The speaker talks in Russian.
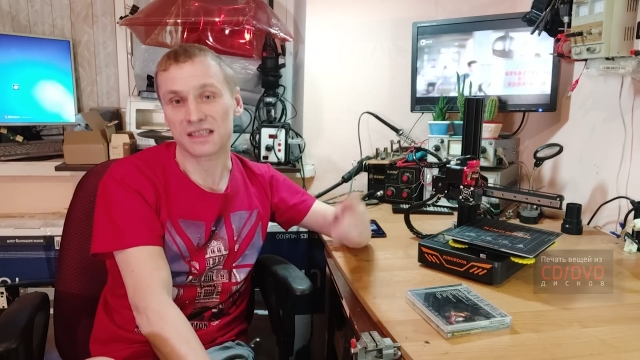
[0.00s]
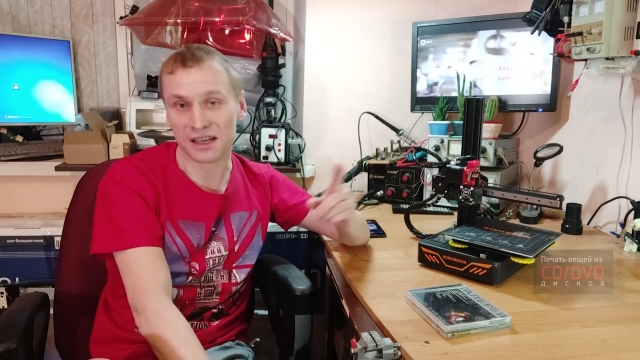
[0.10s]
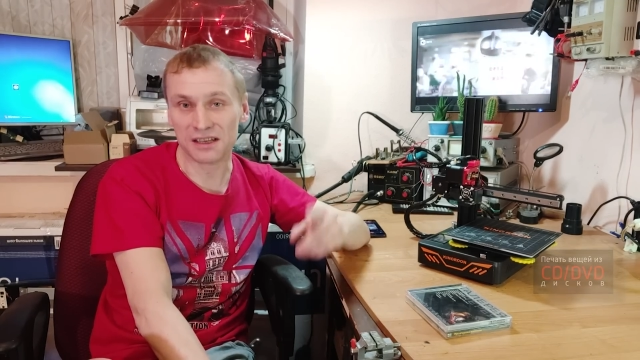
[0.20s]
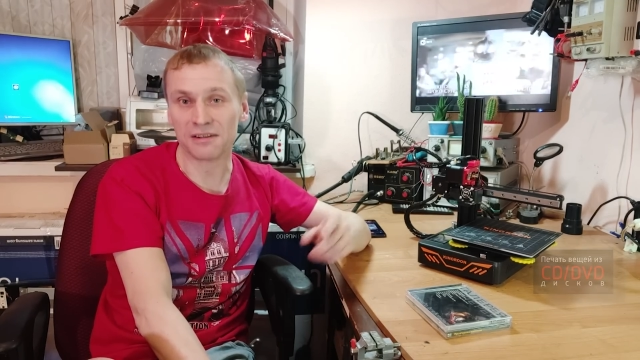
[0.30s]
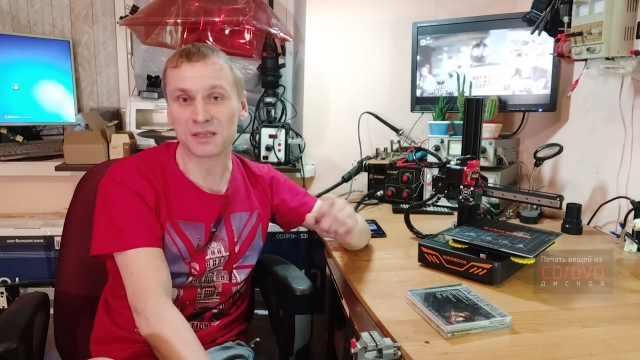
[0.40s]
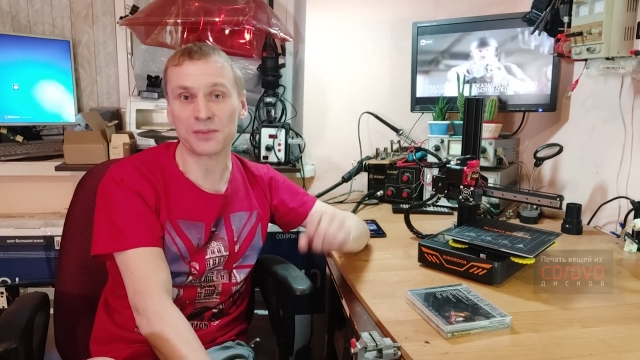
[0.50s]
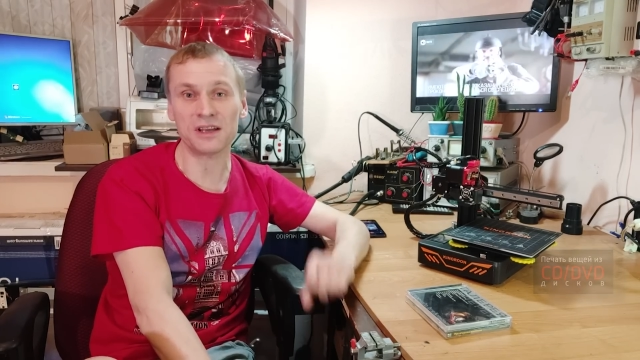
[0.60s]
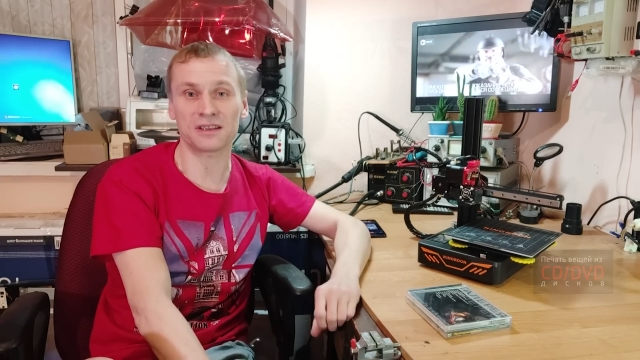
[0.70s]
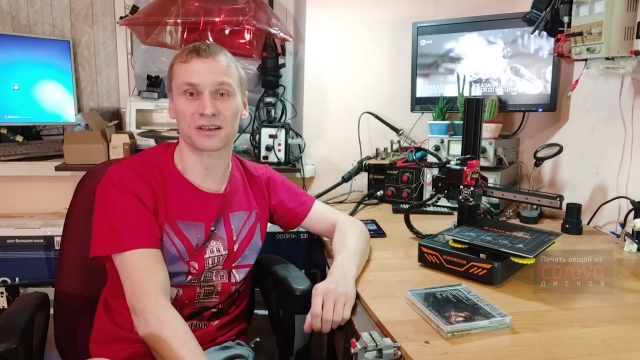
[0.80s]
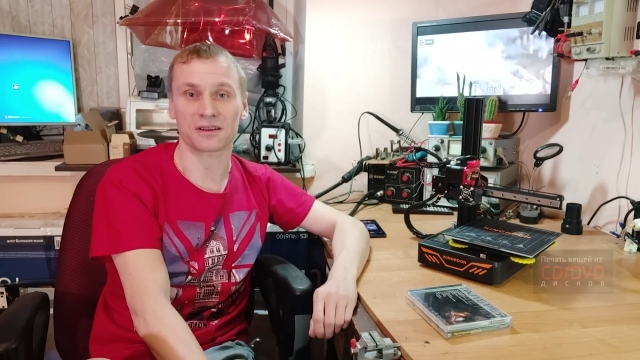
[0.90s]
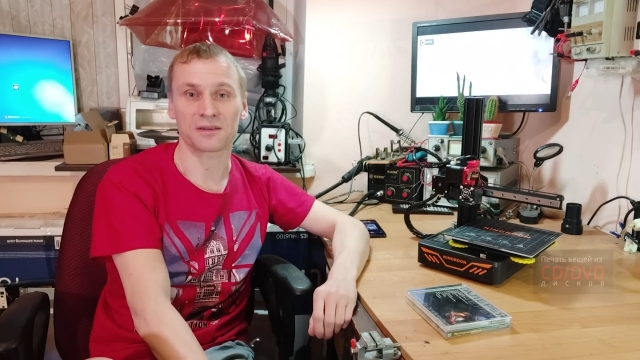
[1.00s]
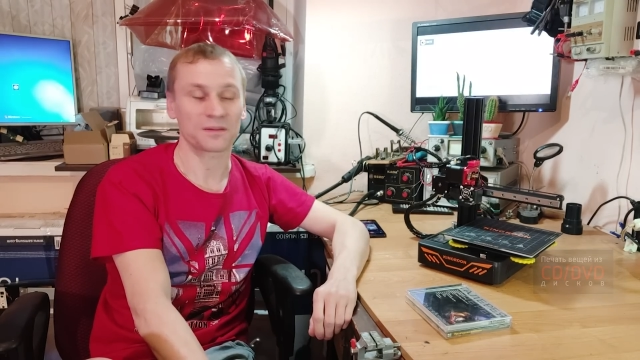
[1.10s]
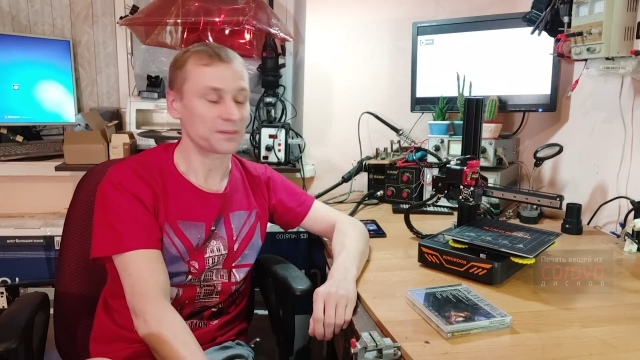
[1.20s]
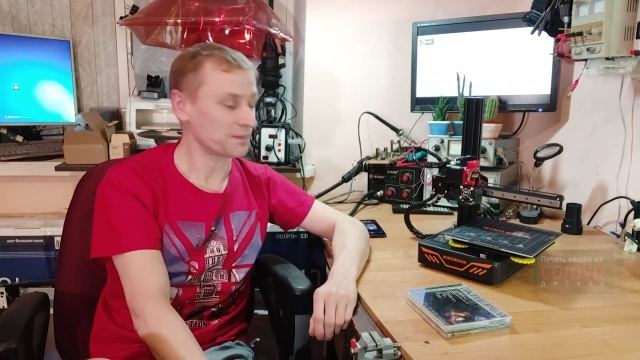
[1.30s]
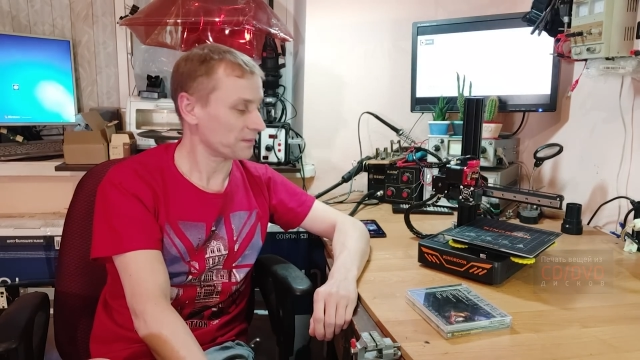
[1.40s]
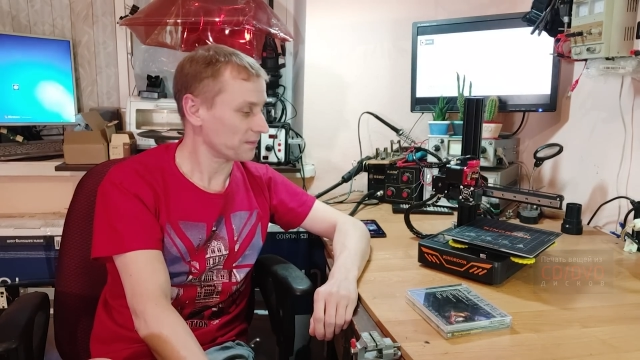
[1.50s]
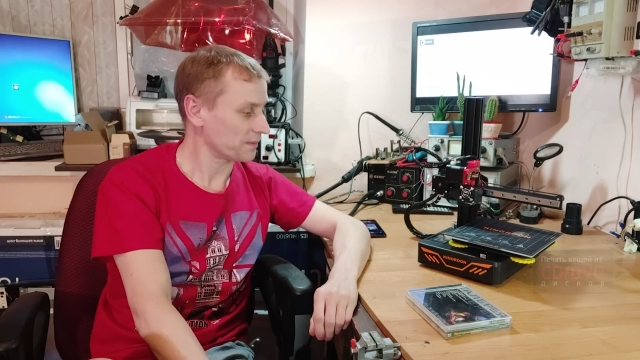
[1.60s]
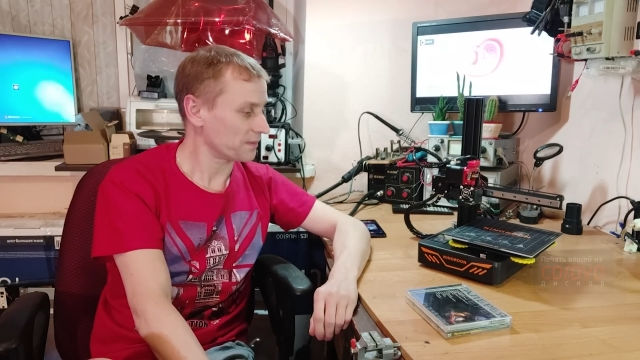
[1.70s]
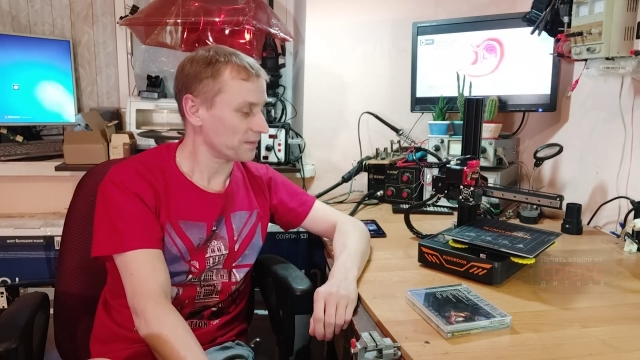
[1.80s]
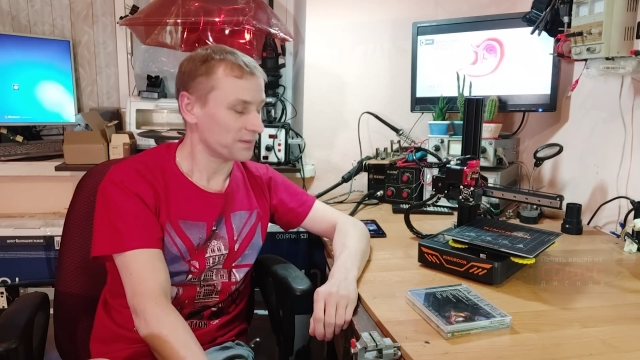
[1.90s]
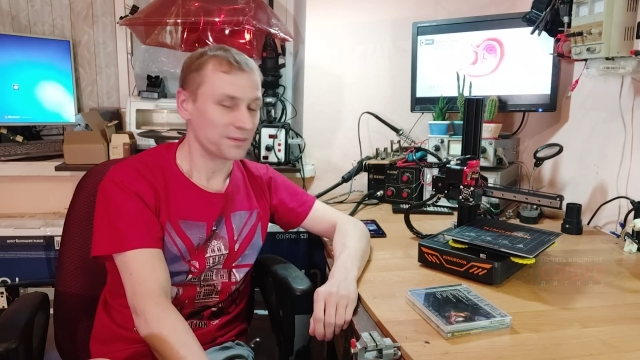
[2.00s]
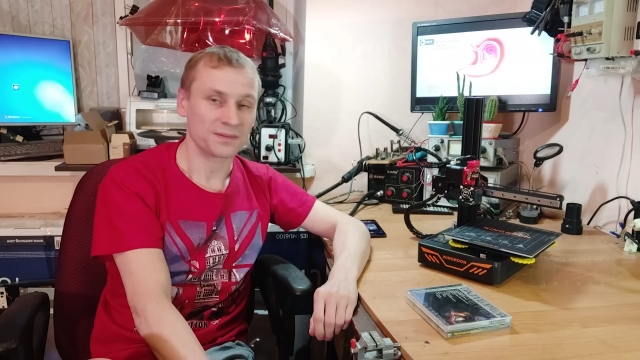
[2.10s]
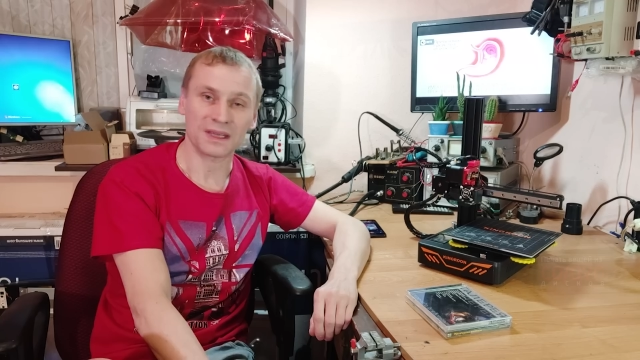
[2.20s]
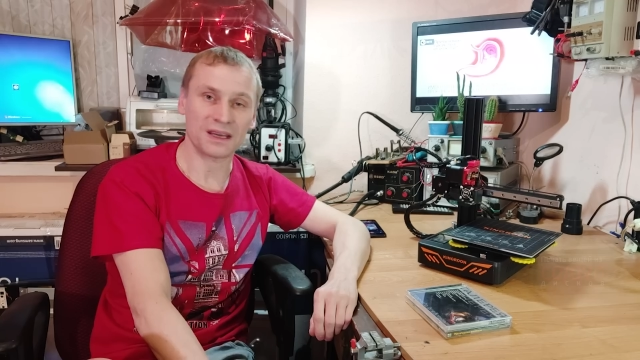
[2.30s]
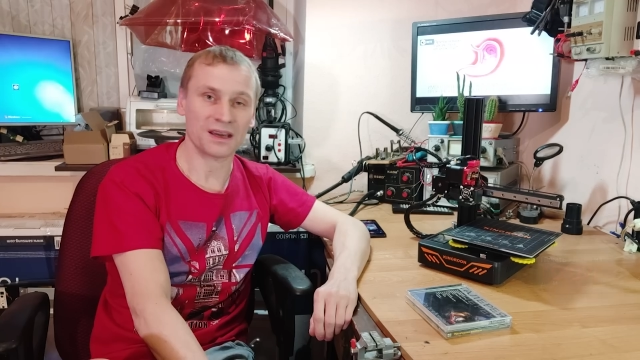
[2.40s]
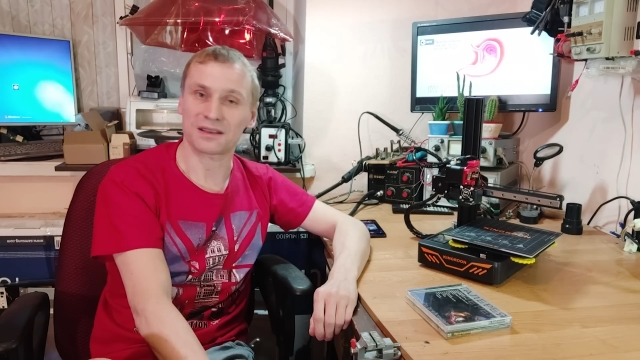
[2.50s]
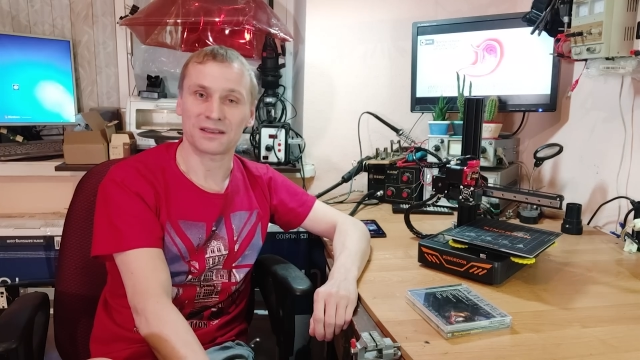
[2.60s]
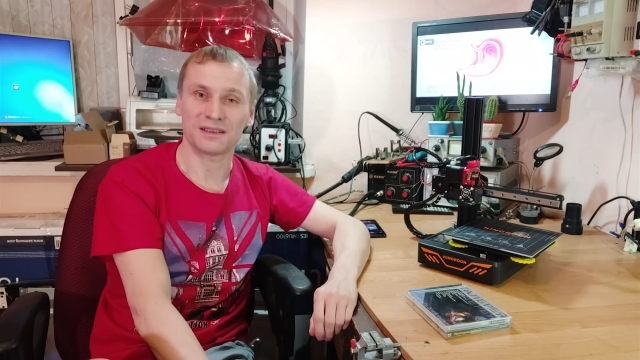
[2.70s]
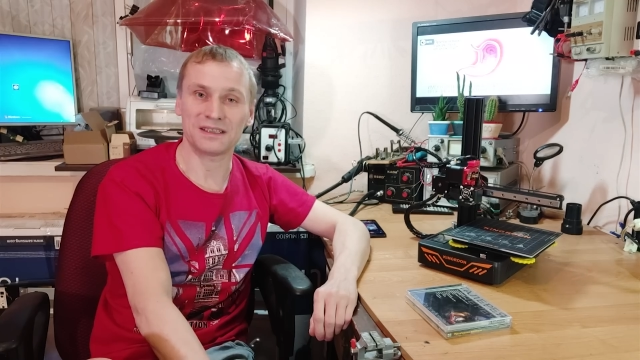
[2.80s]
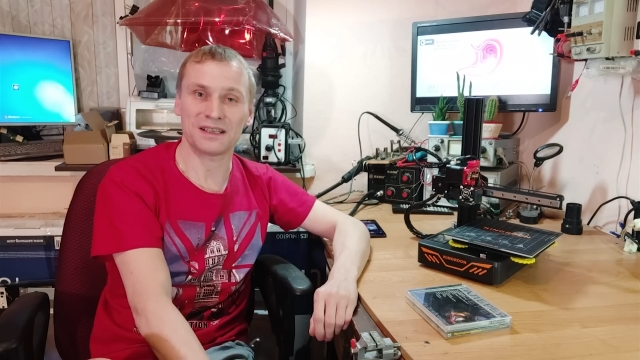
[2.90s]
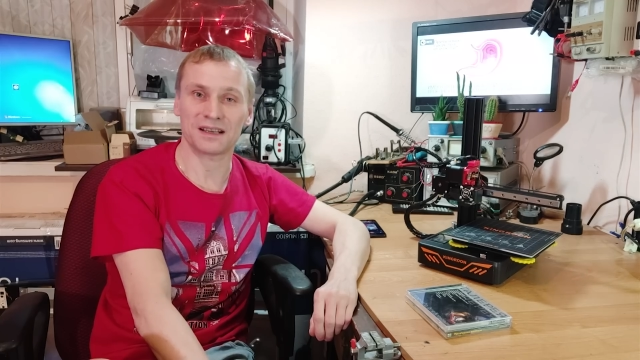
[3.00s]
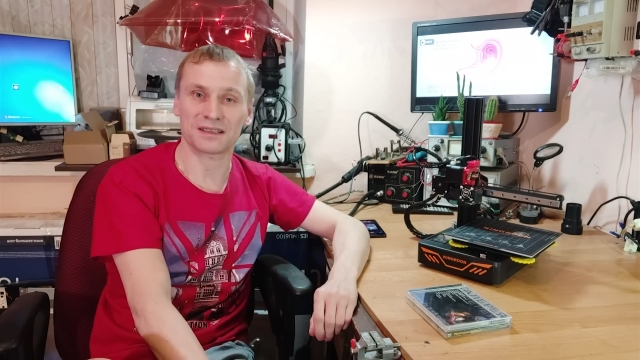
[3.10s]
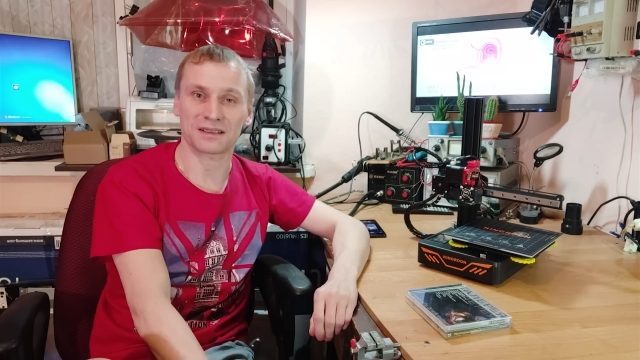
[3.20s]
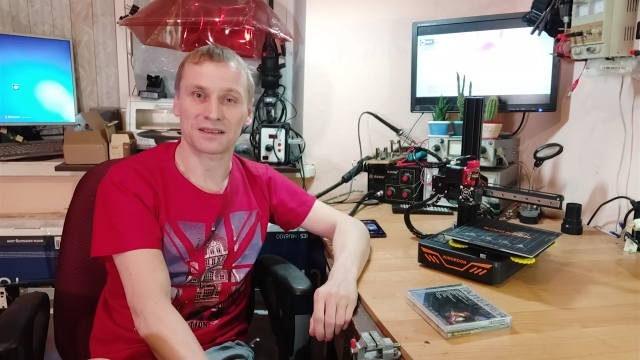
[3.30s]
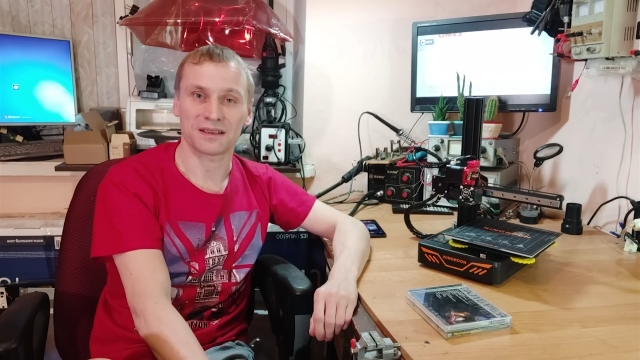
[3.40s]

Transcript: среди вас принтер. Нет, не этот.